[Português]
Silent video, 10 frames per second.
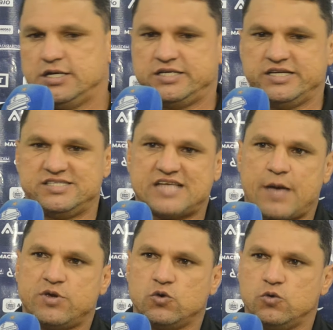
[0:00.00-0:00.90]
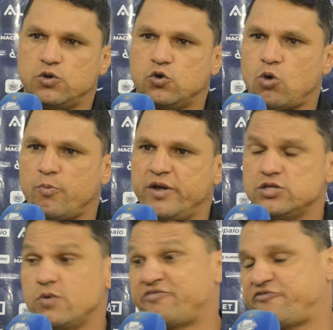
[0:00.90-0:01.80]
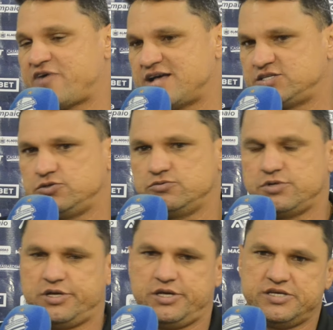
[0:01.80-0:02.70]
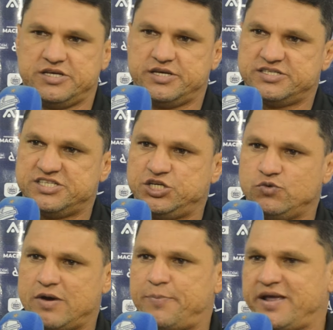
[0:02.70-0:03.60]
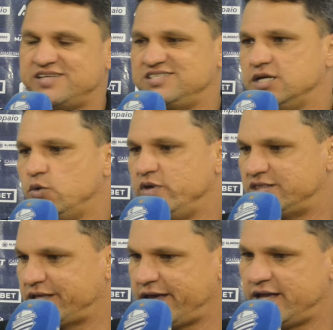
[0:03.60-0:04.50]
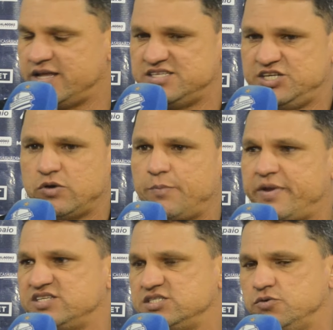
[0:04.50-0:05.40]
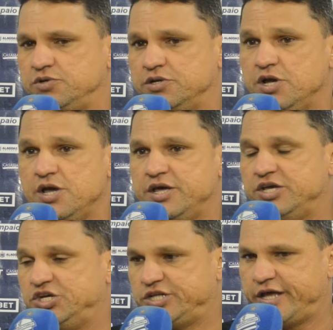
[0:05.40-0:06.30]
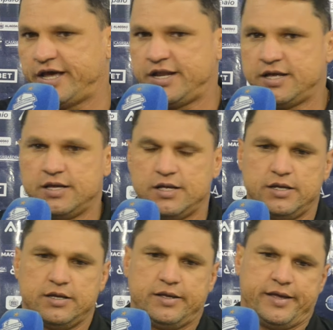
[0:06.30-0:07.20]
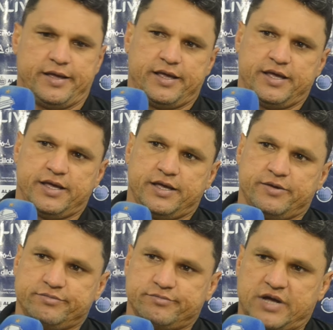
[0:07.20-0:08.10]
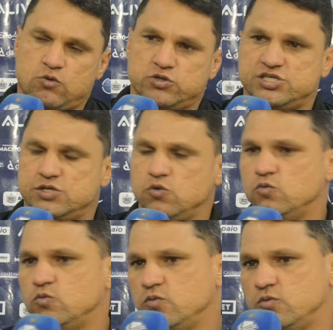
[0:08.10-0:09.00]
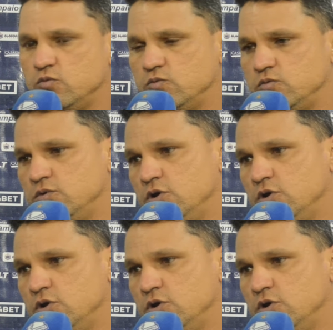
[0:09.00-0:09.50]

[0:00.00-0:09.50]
A gente sabe que o, que o momento não é fácil. É, existe uma pressão interna, existe uma pressão externa. É, aconteceu um, um,